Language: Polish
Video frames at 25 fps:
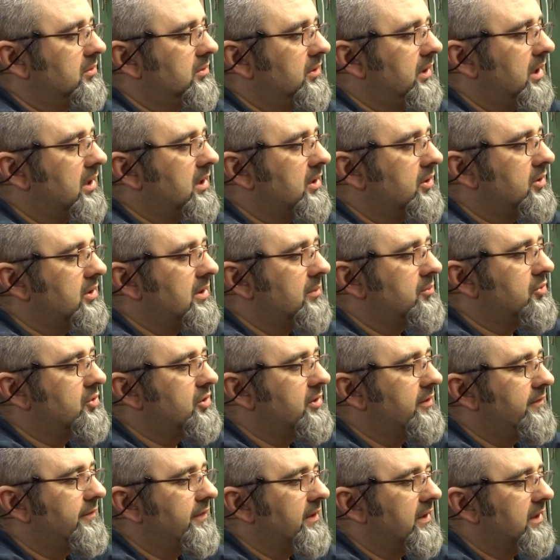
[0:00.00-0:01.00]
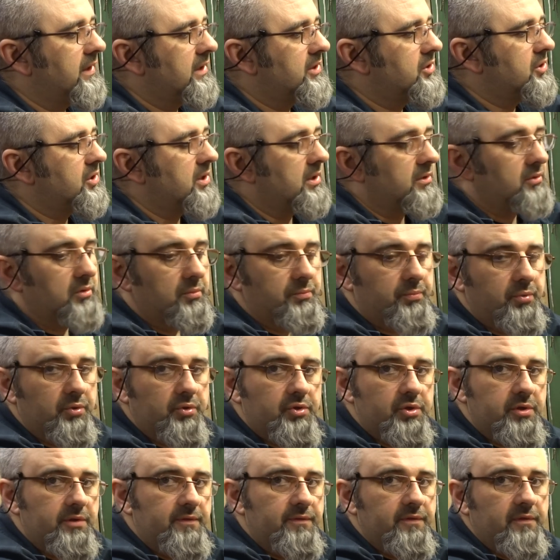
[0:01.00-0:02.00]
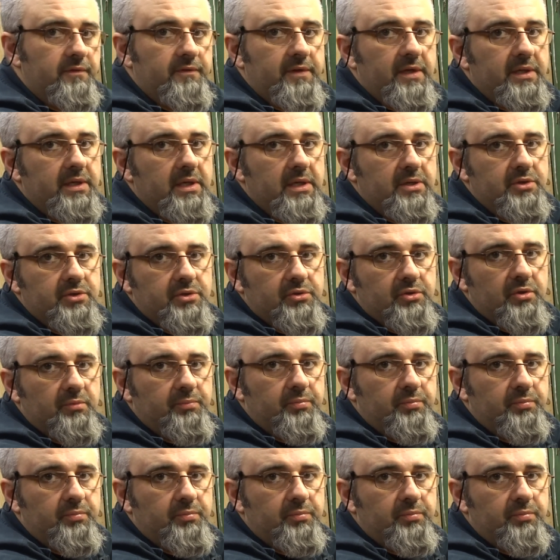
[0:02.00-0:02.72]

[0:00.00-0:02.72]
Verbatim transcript: jakaś tam szlifiereczka do podszlifowania czy do,